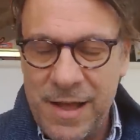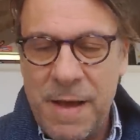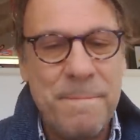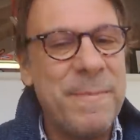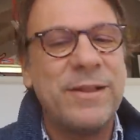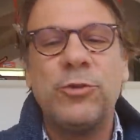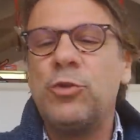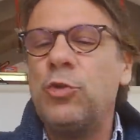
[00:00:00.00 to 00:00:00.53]

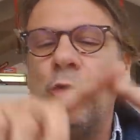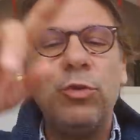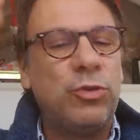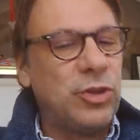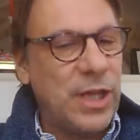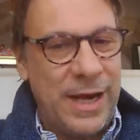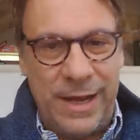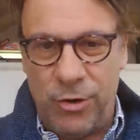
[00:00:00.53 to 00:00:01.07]
ma
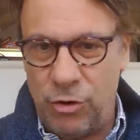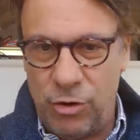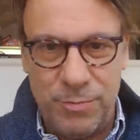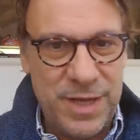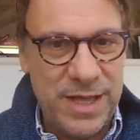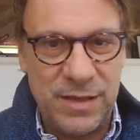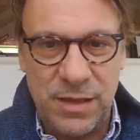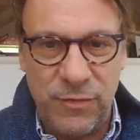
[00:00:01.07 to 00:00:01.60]
tutta
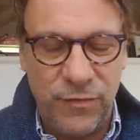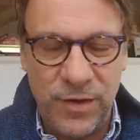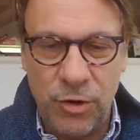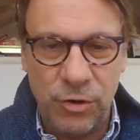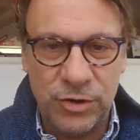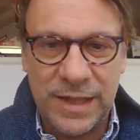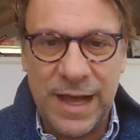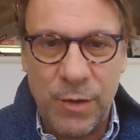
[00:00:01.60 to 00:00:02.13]
l'economia in
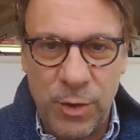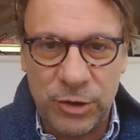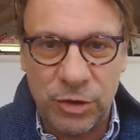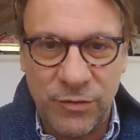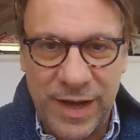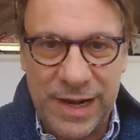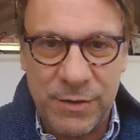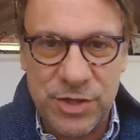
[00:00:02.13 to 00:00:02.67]
difficoltà, quanto
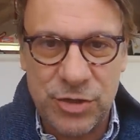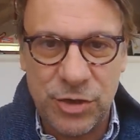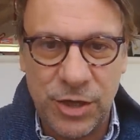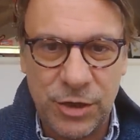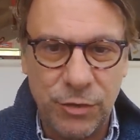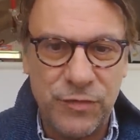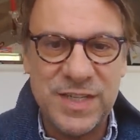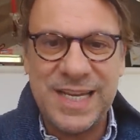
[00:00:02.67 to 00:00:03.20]
vale questo
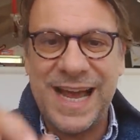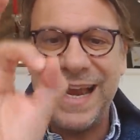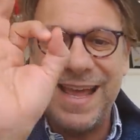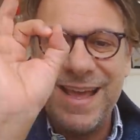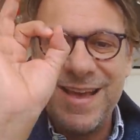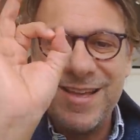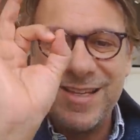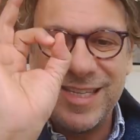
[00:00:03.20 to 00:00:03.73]
decreto fiscale?